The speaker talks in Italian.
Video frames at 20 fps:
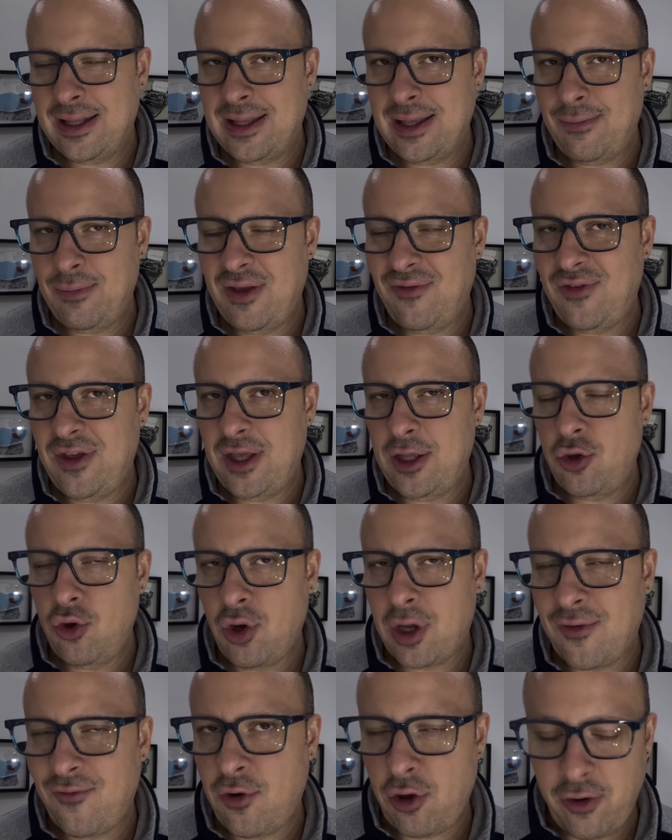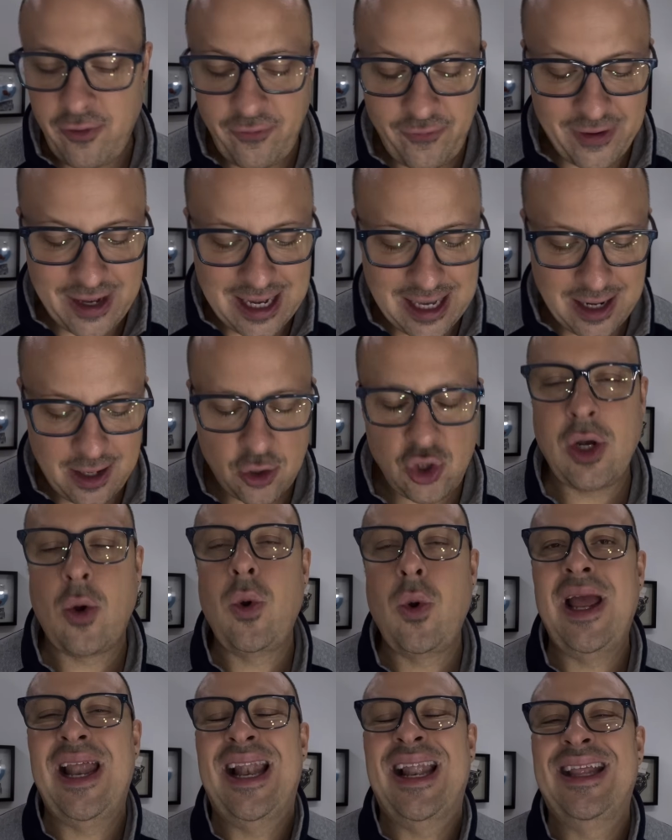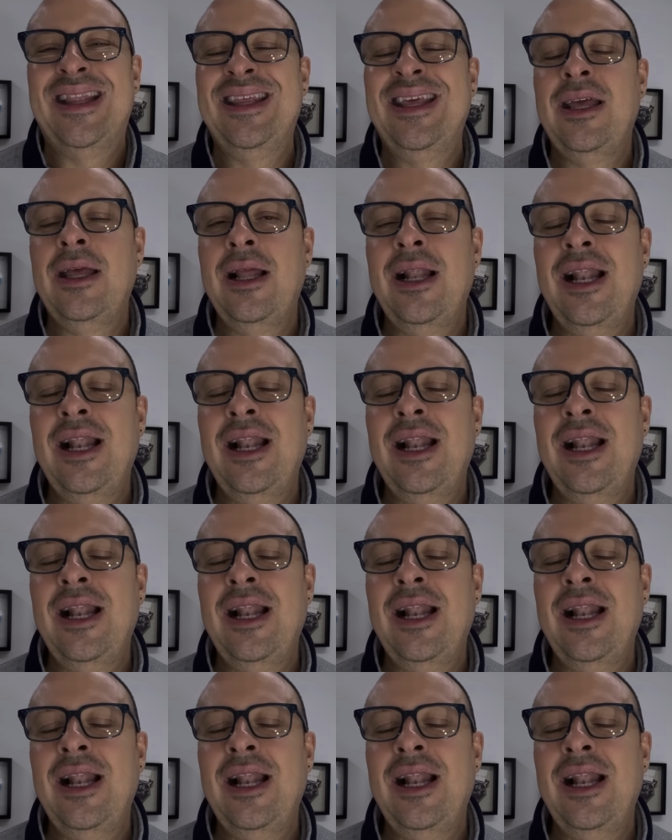dei miei video che voglio fare, cioè quella di